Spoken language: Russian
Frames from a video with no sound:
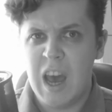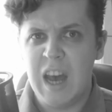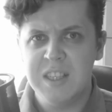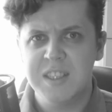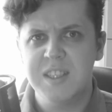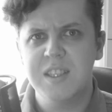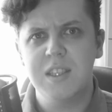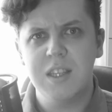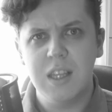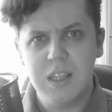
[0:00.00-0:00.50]

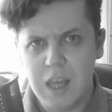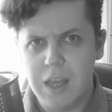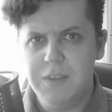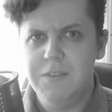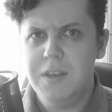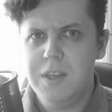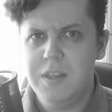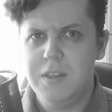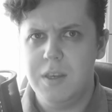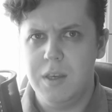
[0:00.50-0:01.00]

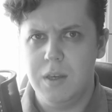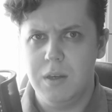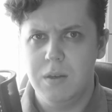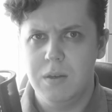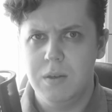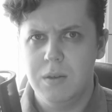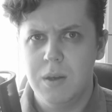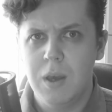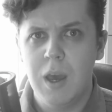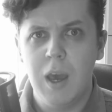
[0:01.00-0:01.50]
Остановите!
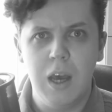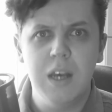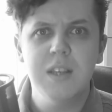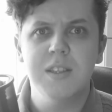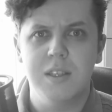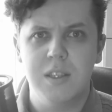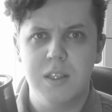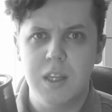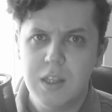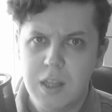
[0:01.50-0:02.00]

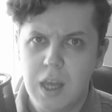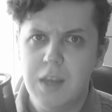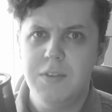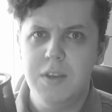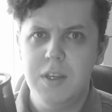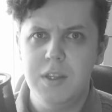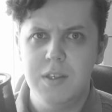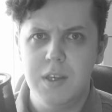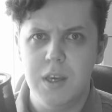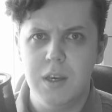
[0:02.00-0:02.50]

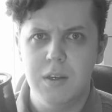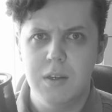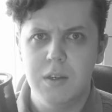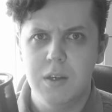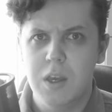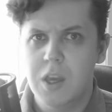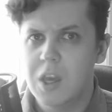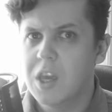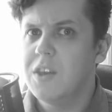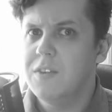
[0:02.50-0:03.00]
Остановите!
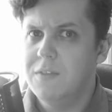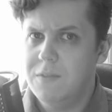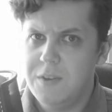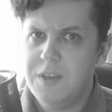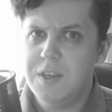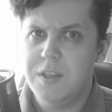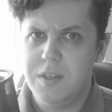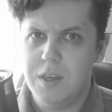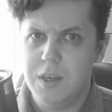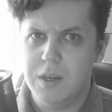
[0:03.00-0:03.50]

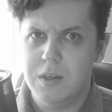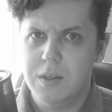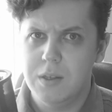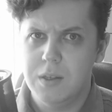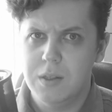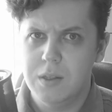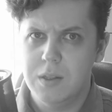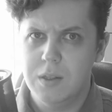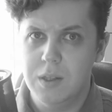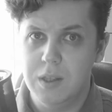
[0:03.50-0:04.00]
Вите,
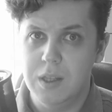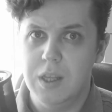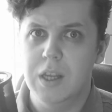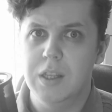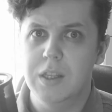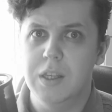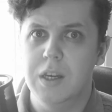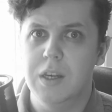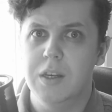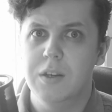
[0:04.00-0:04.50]

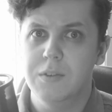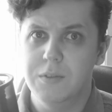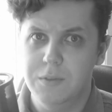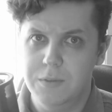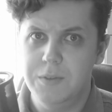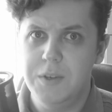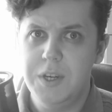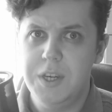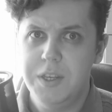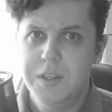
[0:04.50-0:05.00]
надо
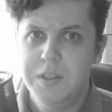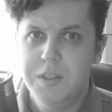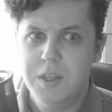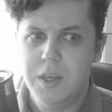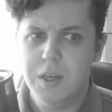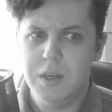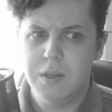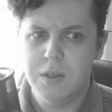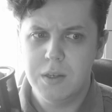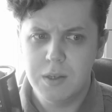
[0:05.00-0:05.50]

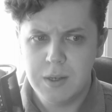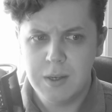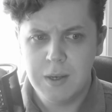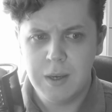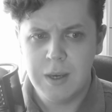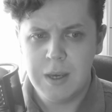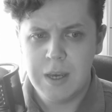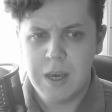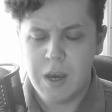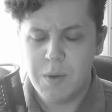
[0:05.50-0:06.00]
выйти!
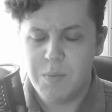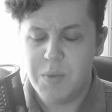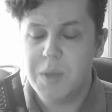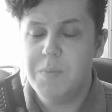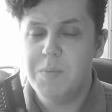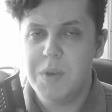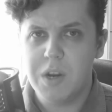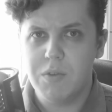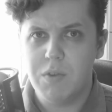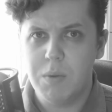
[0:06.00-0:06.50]
При
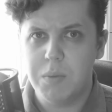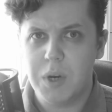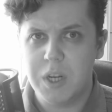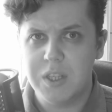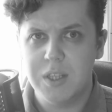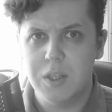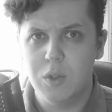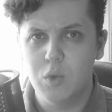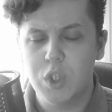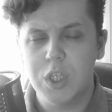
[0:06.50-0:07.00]
первом
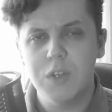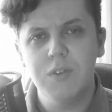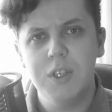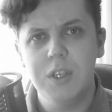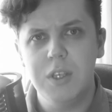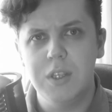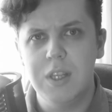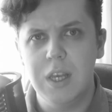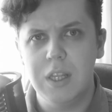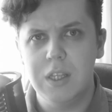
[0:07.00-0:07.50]

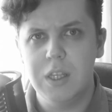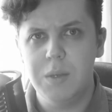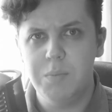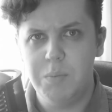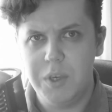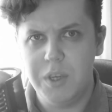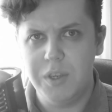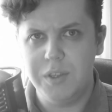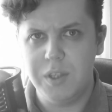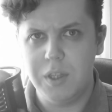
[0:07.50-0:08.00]
прослушивании данной
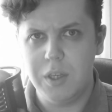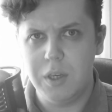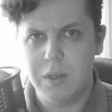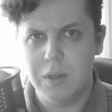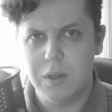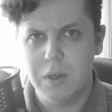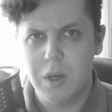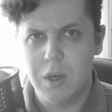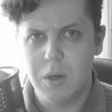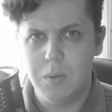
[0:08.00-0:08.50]
песни
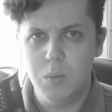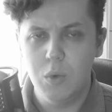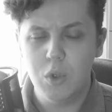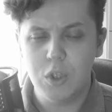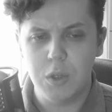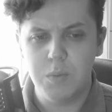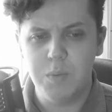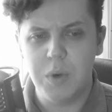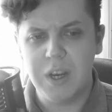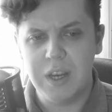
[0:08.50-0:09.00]

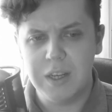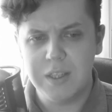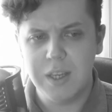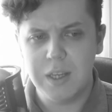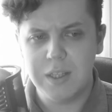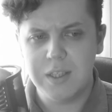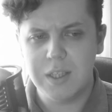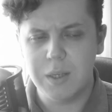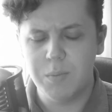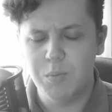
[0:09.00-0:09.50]
может
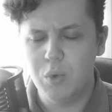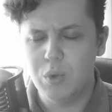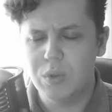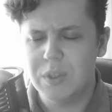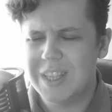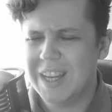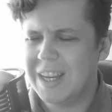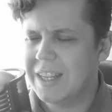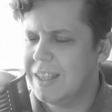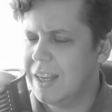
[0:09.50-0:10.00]
показаться,
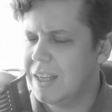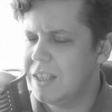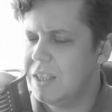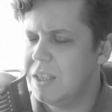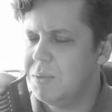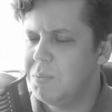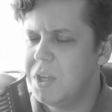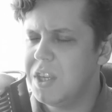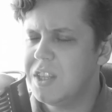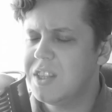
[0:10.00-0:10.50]
будто она
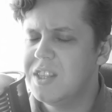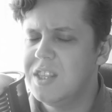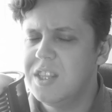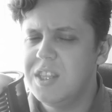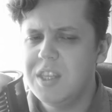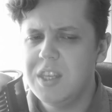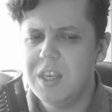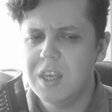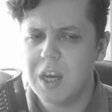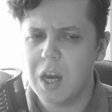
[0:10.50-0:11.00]
не имеет
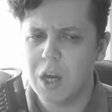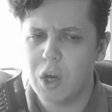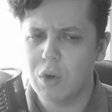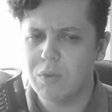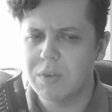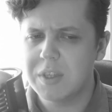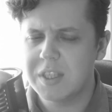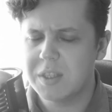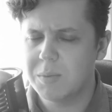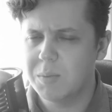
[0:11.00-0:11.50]

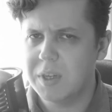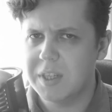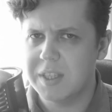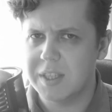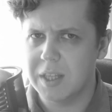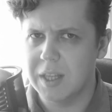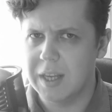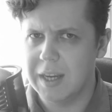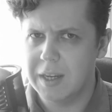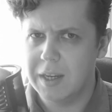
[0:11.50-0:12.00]
никакого
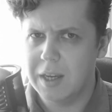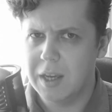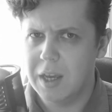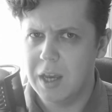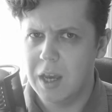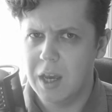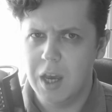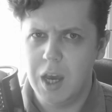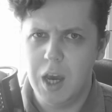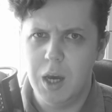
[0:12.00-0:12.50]
смысла,
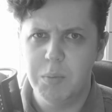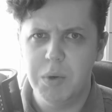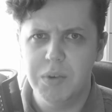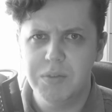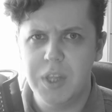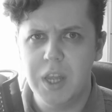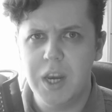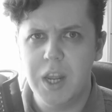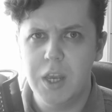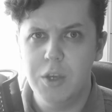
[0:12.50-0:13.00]
а
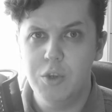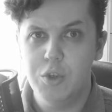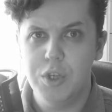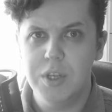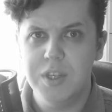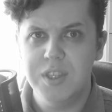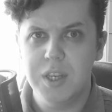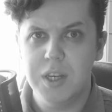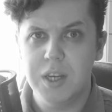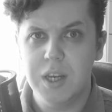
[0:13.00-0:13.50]

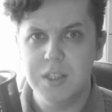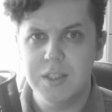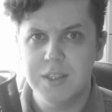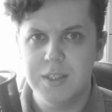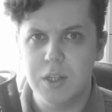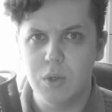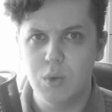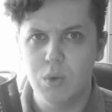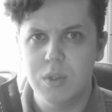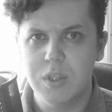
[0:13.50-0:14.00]
повторяющаяся
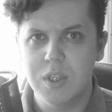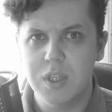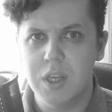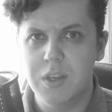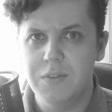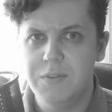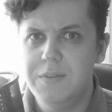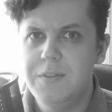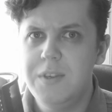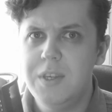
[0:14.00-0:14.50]

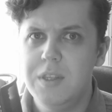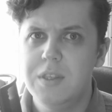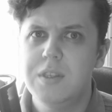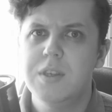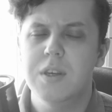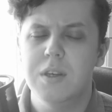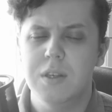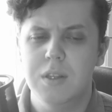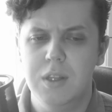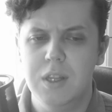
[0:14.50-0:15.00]
конструкция
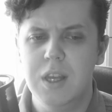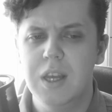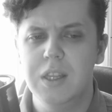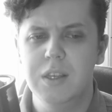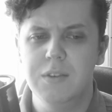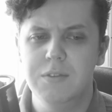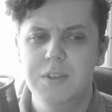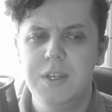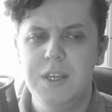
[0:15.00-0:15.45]
«Вите, надо